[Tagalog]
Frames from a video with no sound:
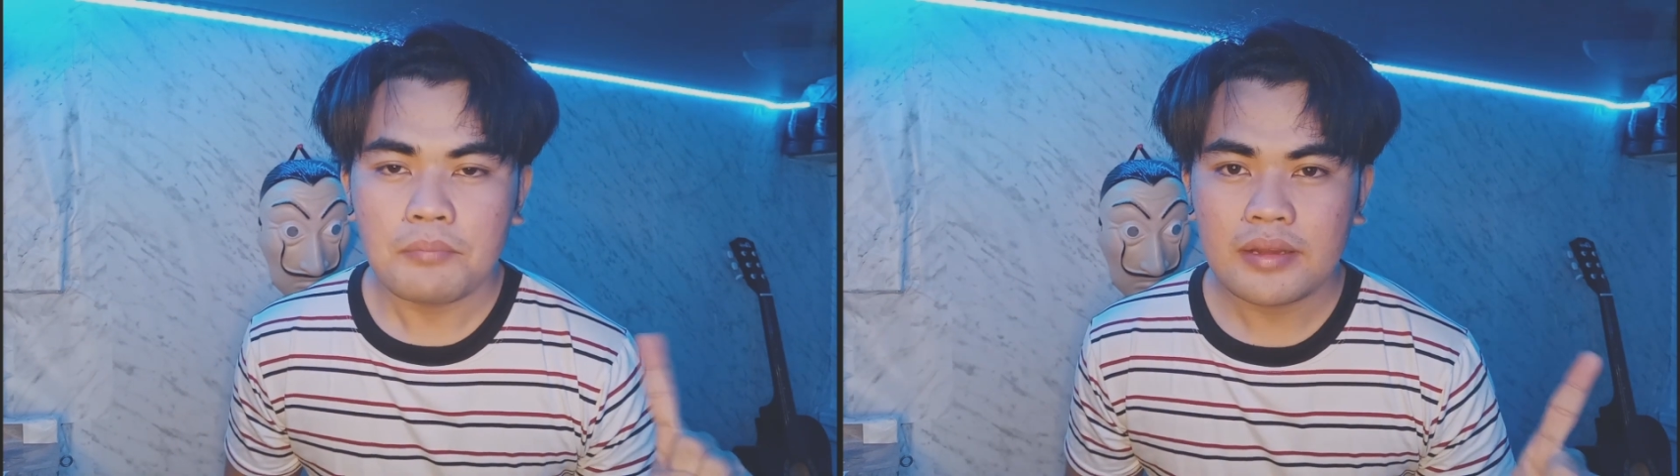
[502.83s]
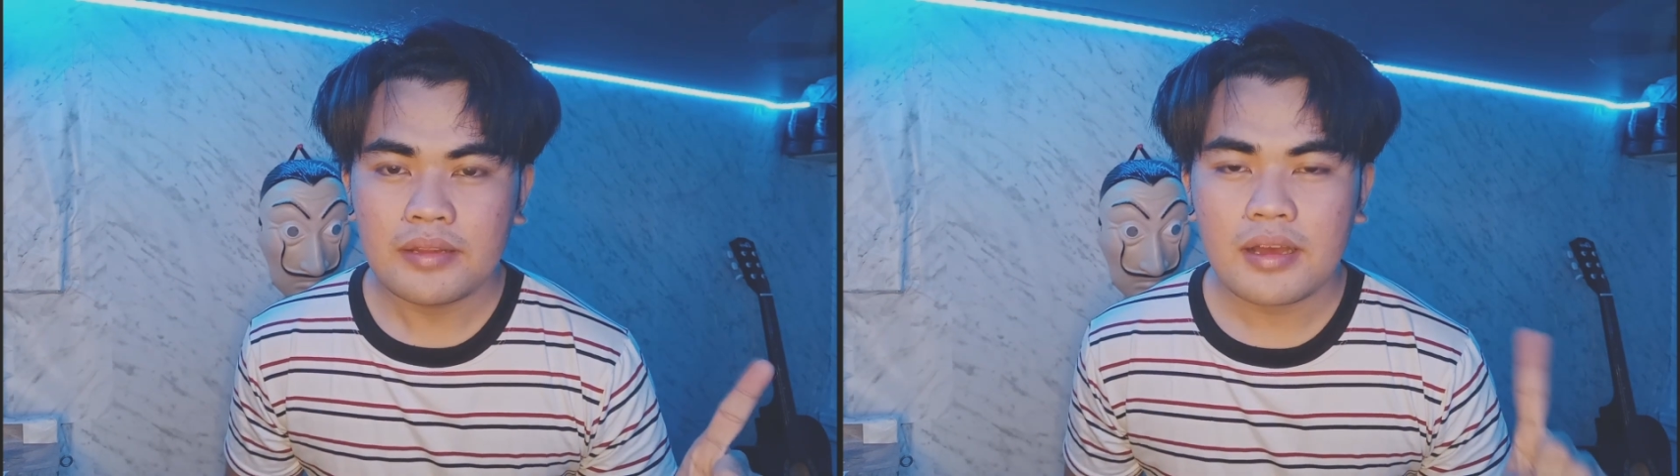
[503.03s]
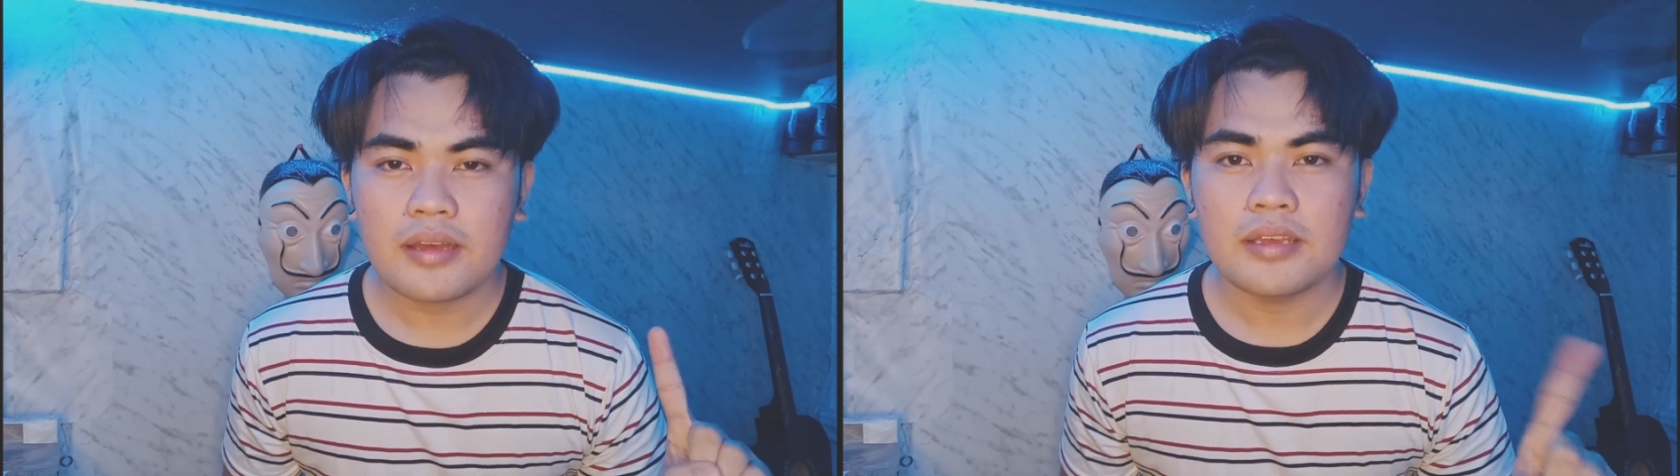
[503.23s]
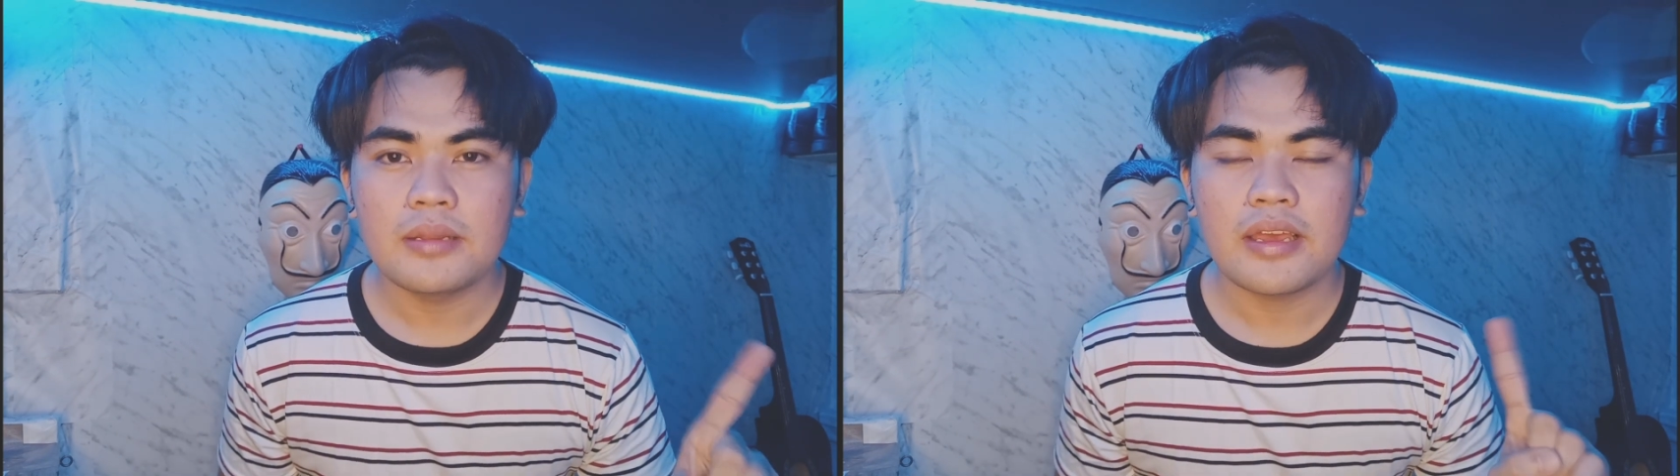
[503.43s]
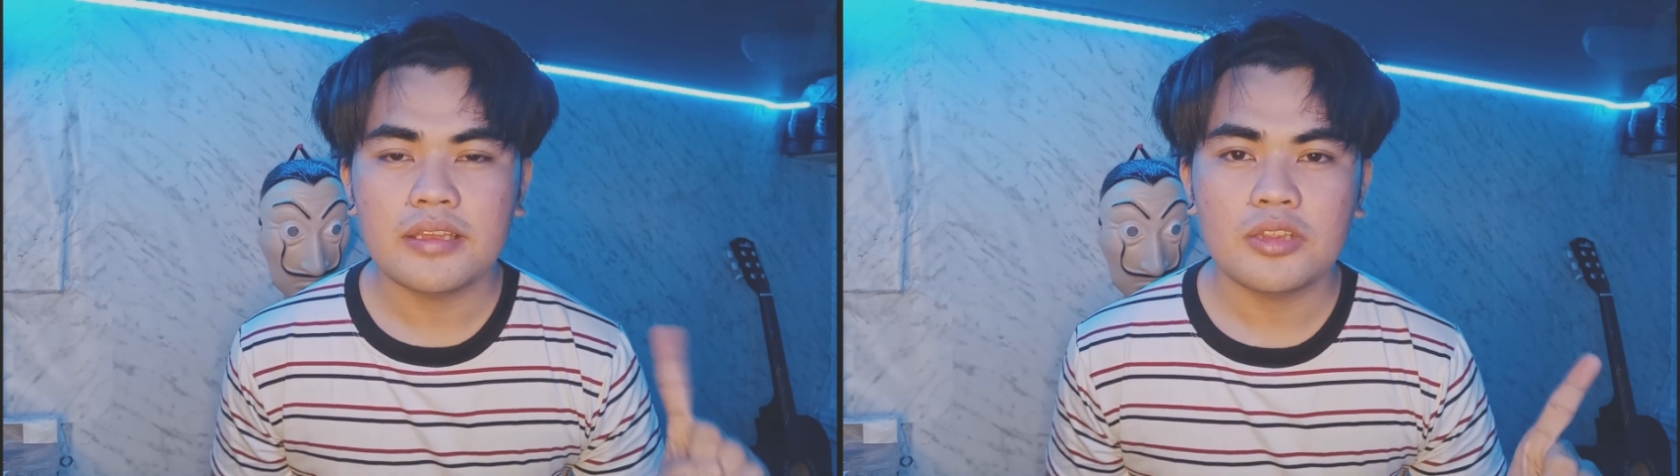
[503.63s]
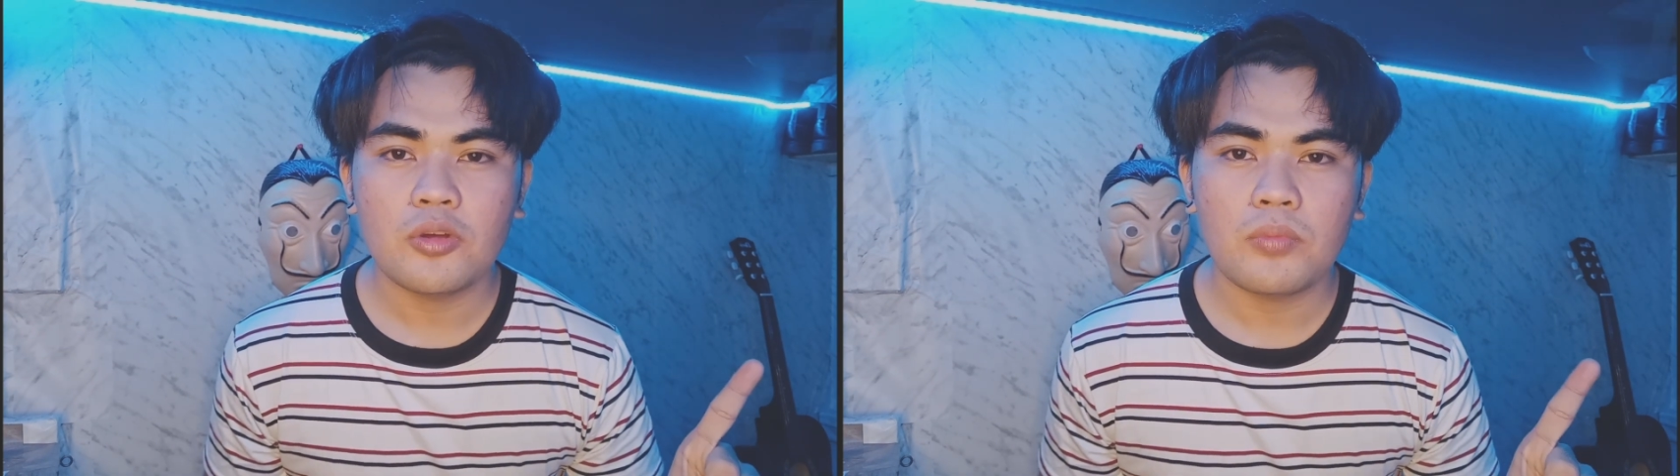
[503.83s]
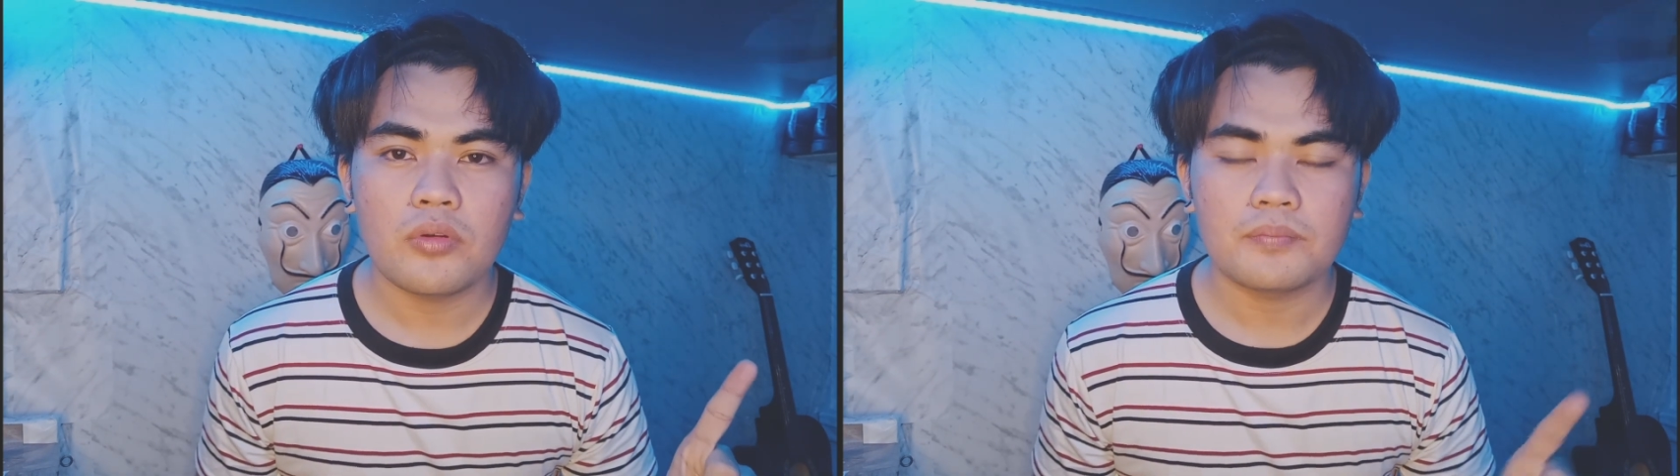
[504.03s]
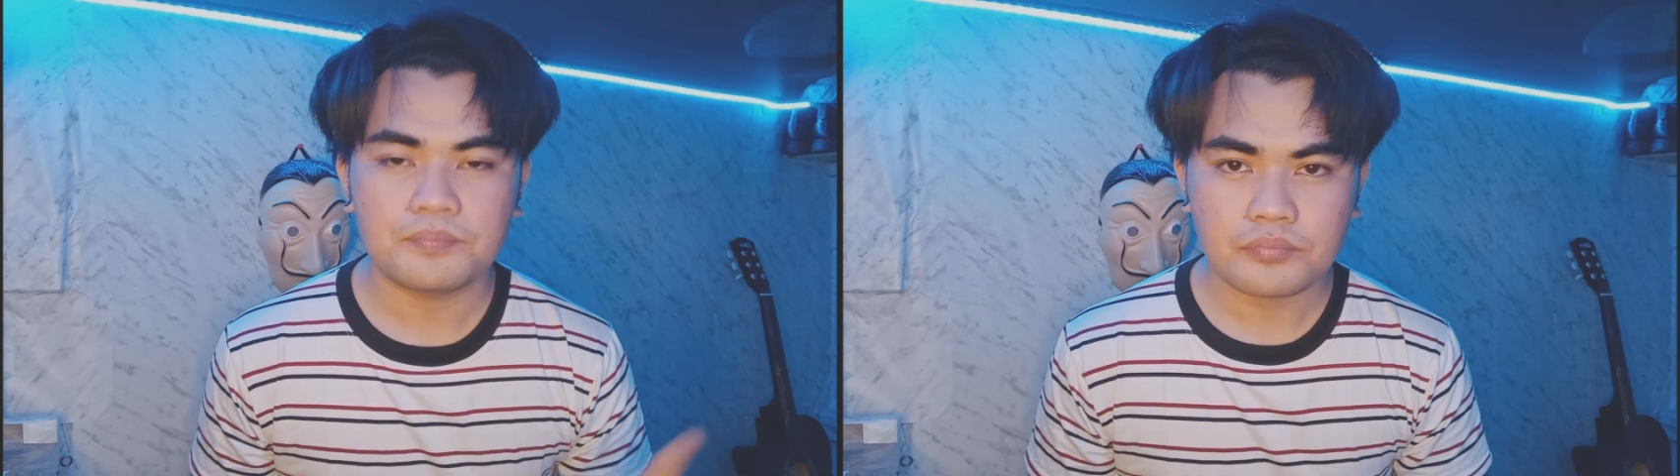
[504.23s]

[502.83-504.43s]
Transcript: Pag naka-height ko po,